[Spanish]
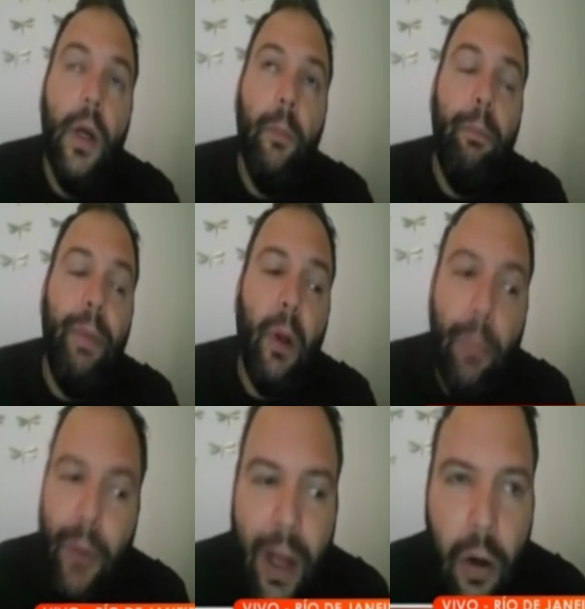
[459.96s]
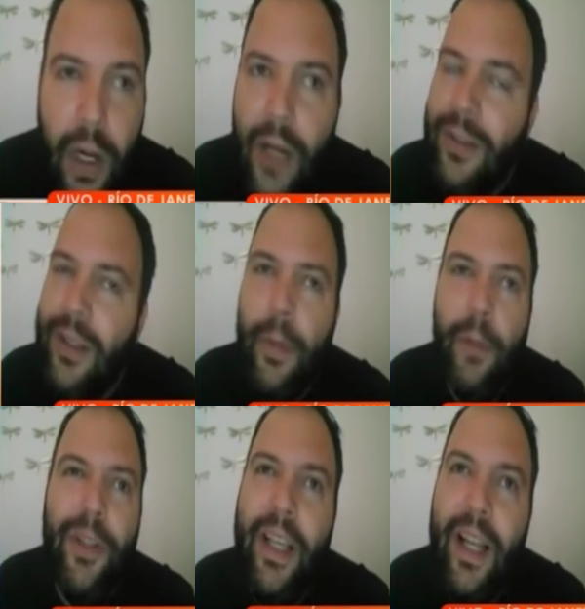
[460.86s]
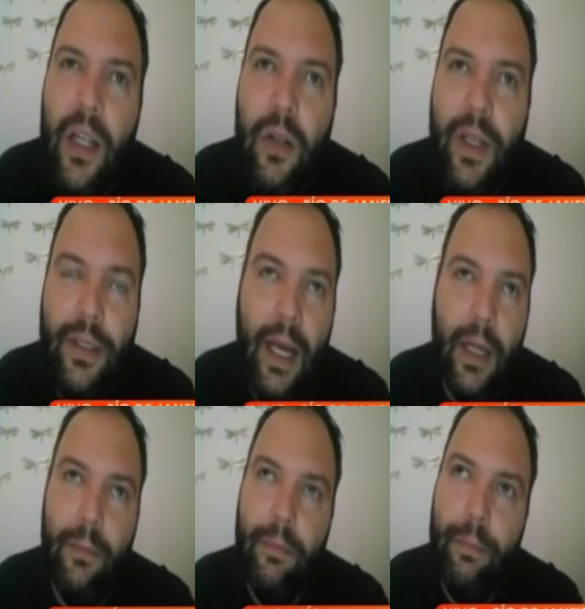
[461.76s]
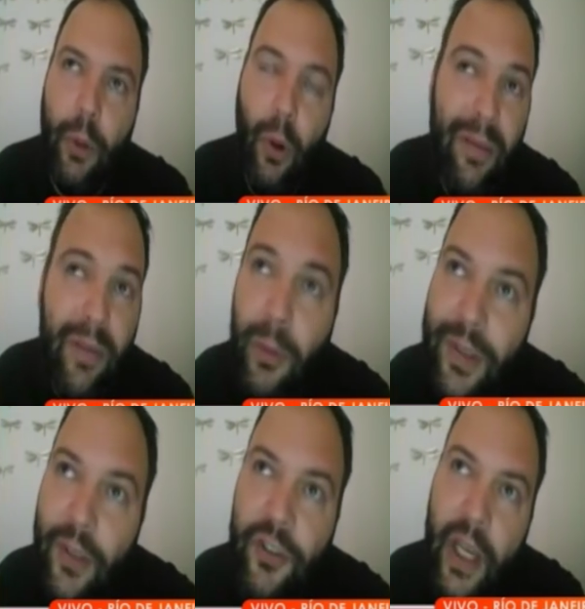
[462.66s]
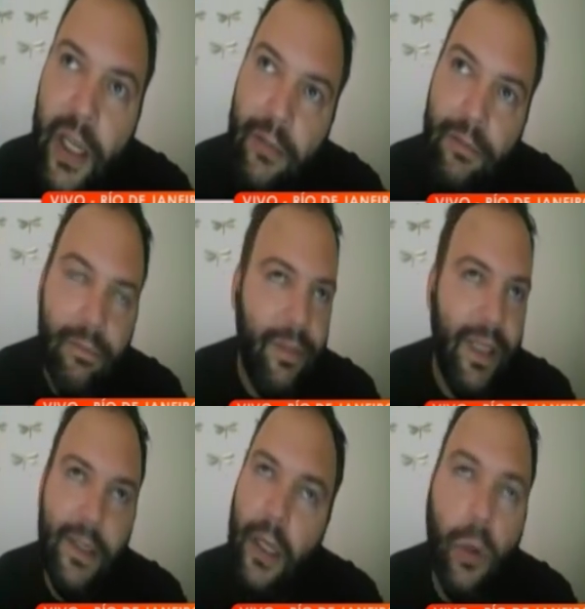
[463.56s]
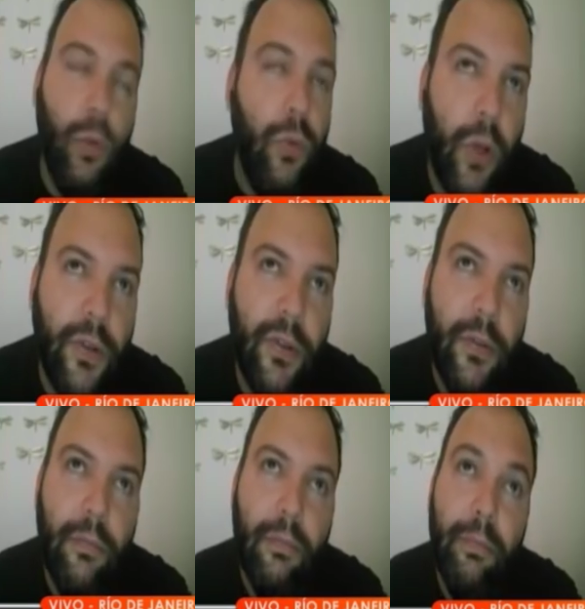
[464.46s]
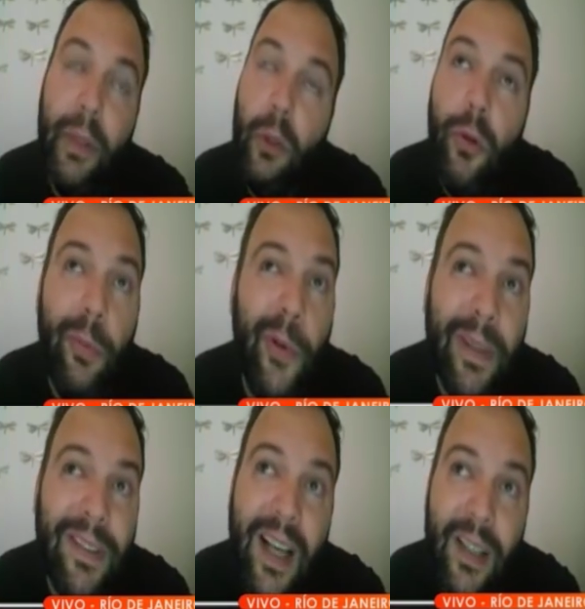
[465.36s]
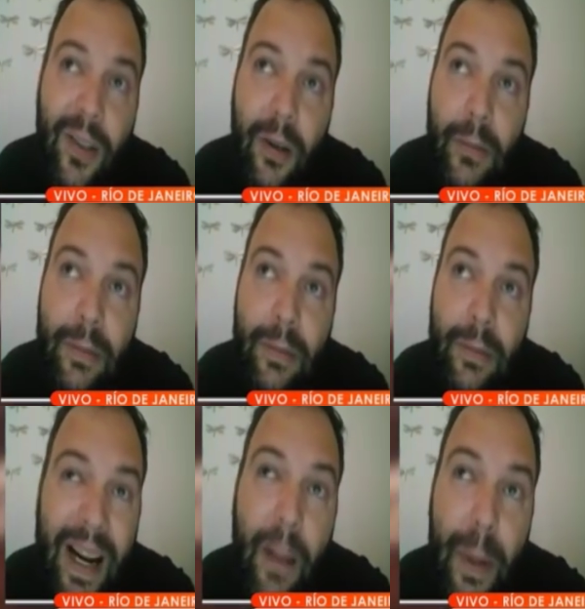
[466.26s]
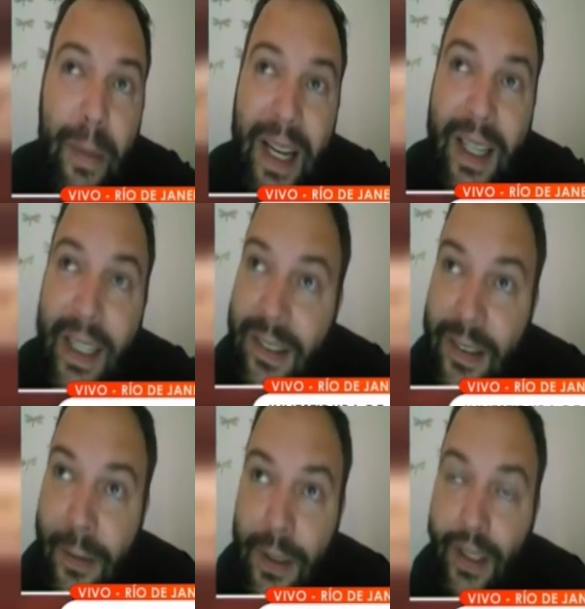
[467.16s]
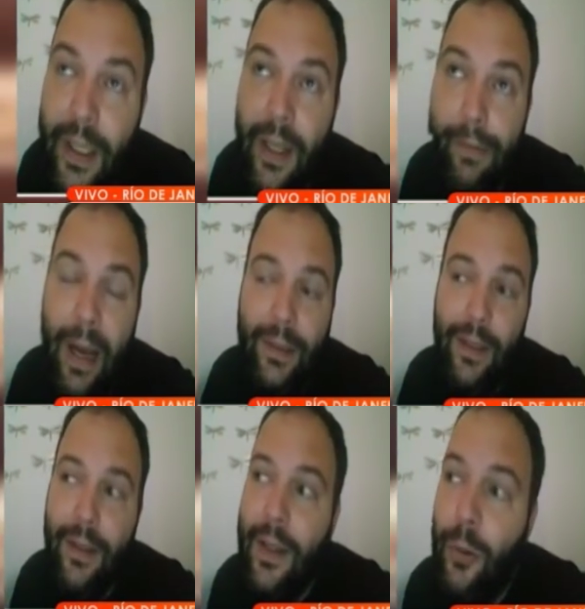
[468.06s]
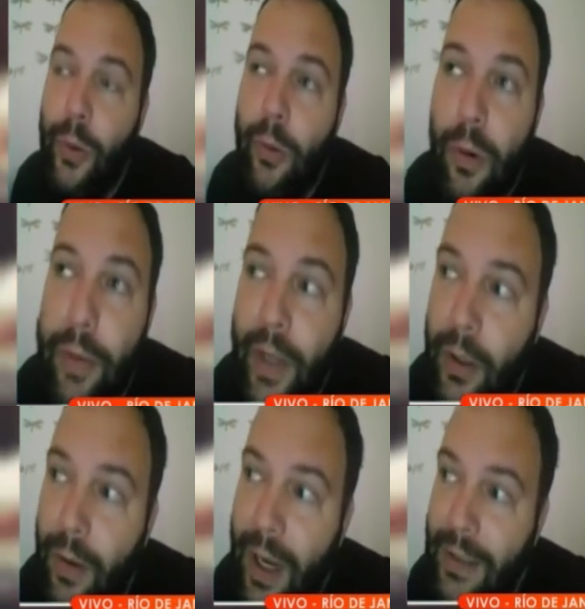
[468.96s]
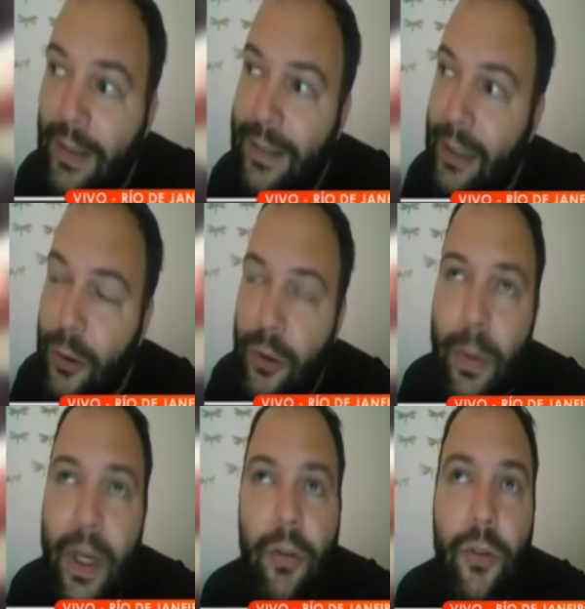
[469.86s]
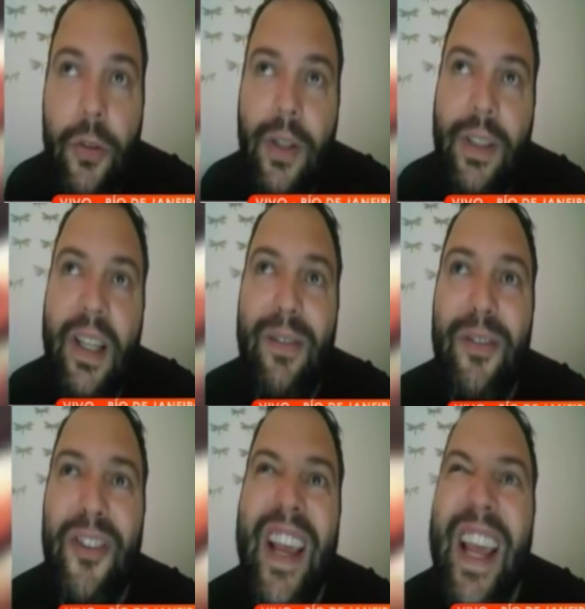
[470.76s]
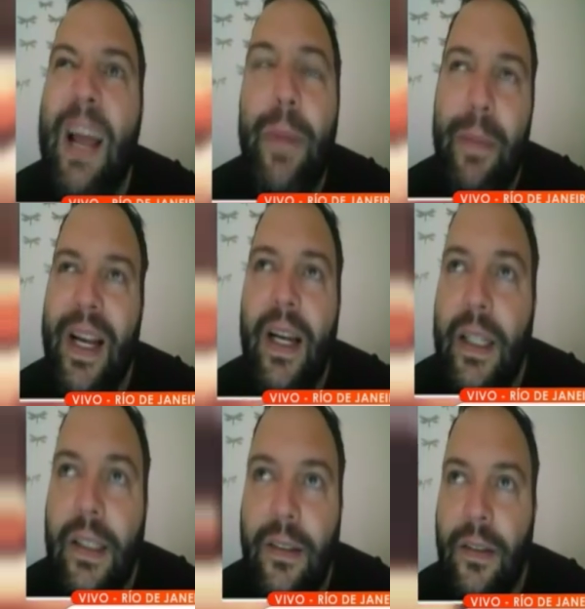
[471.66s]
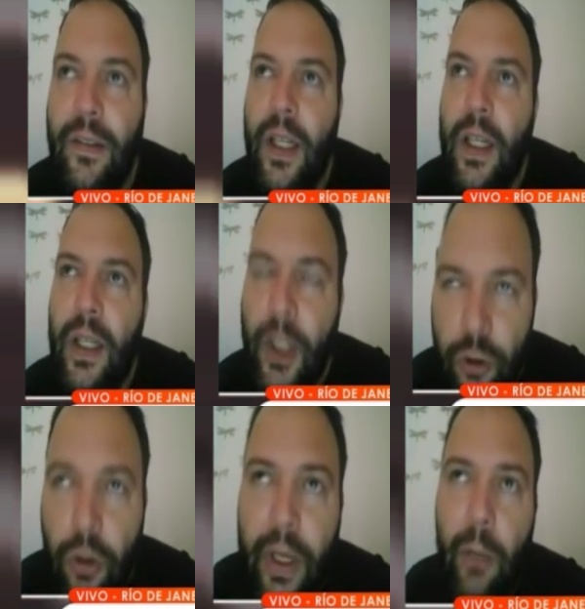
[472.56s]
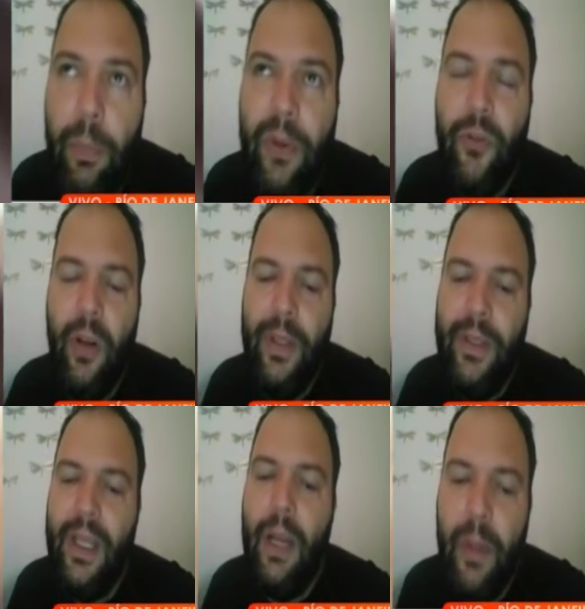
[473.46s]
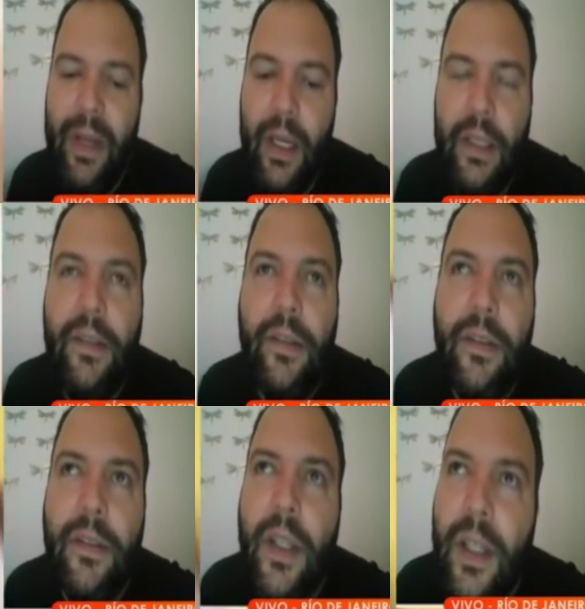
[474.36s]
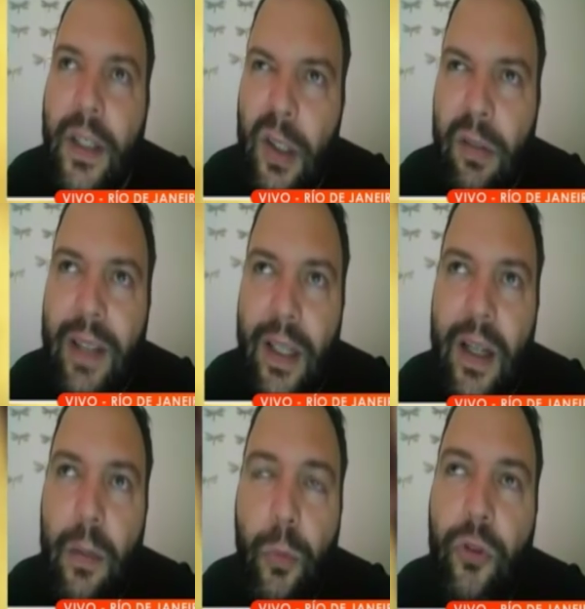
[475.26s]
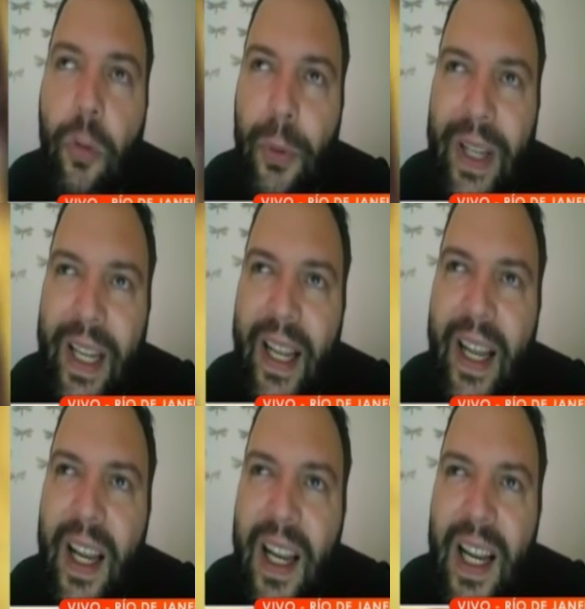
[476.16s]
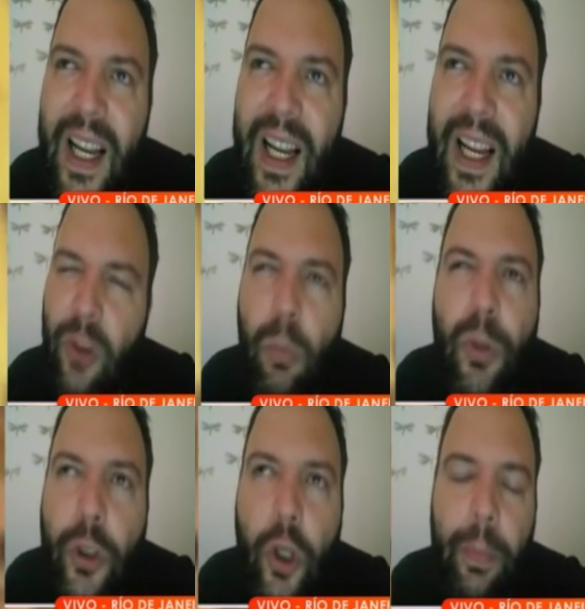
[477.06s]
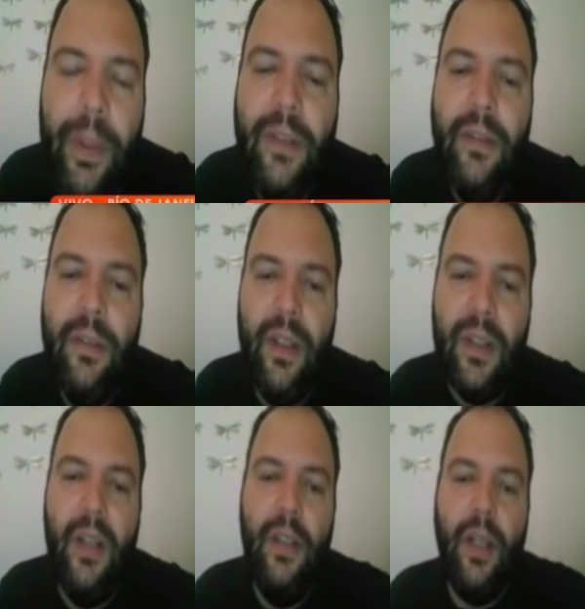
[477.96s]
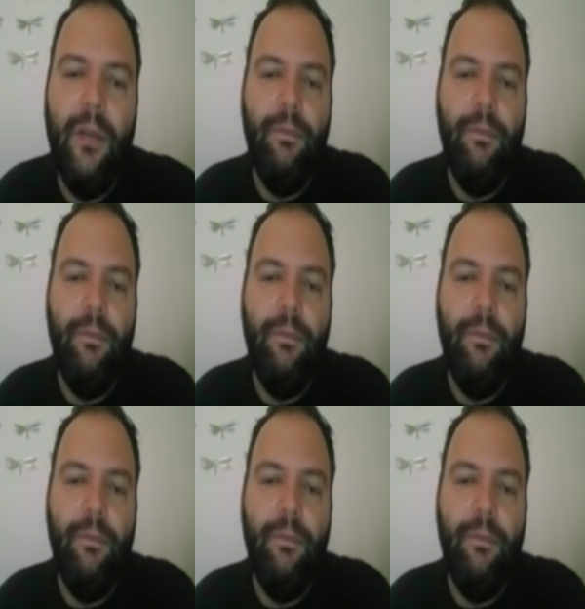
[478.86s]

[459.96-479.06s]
Pero por ahora no sabemos de qué lado va a estar. Por lo que vimos ayer, van a estar juntos. Pero todo puede pasar, ¿no? Hay que esperar la primera crisis. Viste que hasta nuevo gobierno, hasta, está todo maravilloso hasta que llegue la primera crisis. Y yo creo personalmente que la primera crisis no va a tardar mucho porque son muy torpes, en realidad.